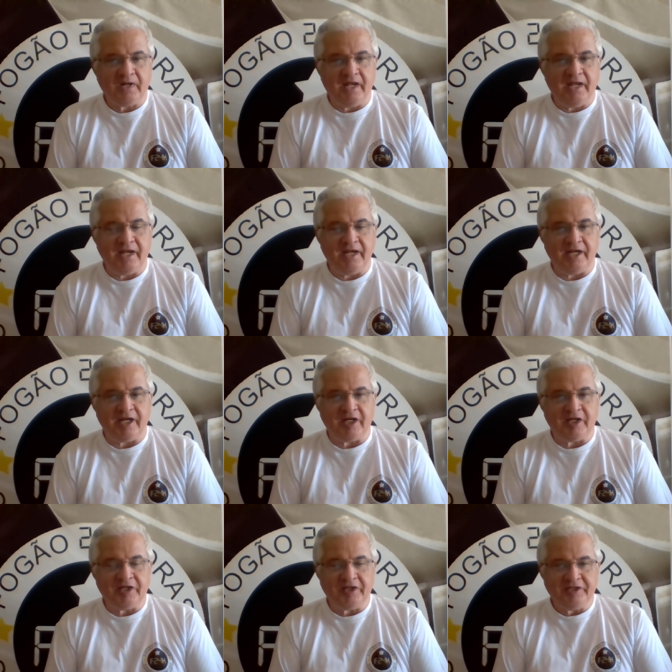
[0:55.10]

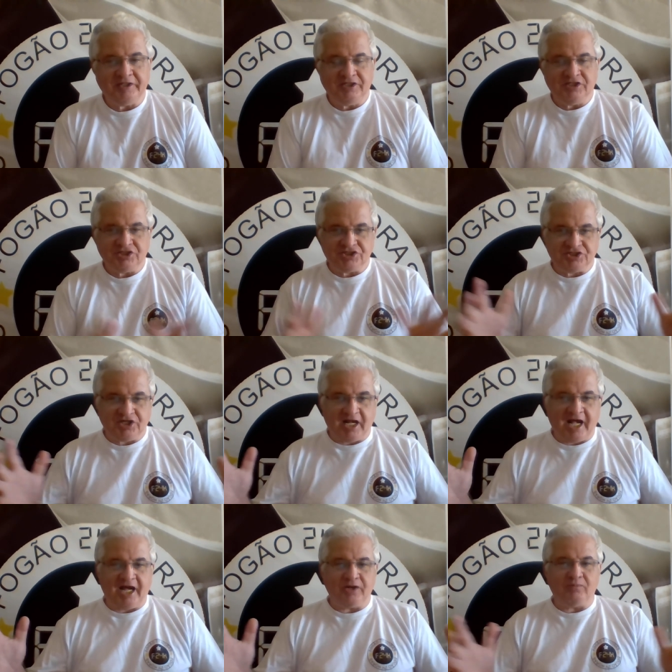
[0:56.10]
É,
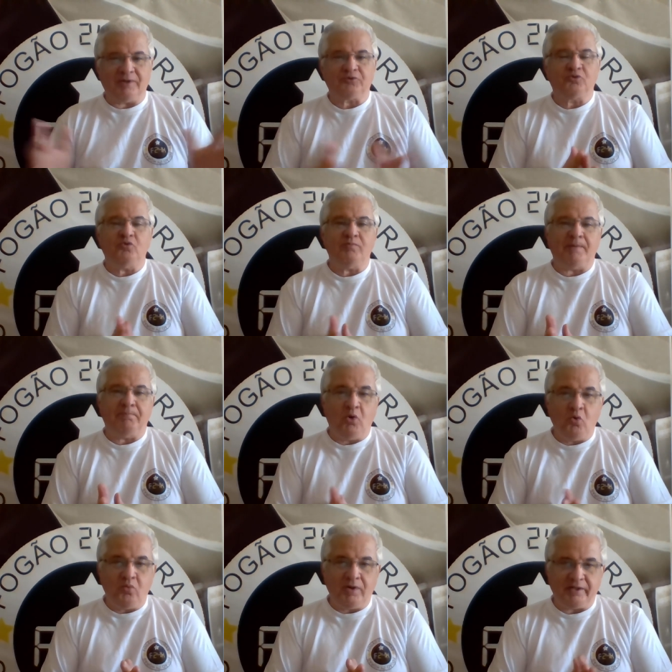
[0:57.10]
chegaram uma turma
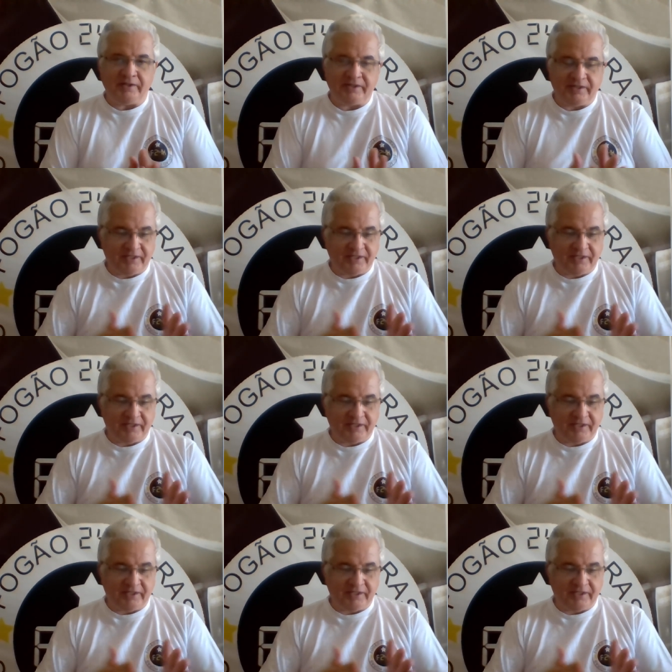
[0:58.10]
boa